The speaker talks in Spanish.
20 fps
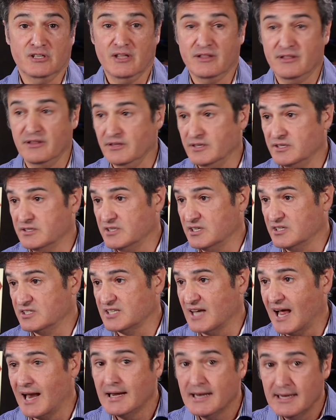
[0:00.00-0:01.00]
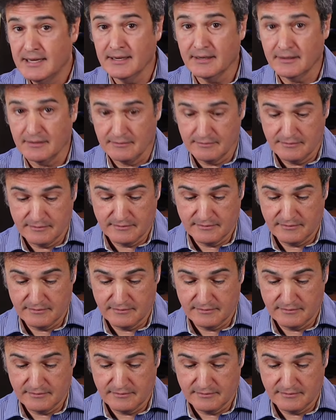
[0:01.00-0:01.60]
decidiste salir,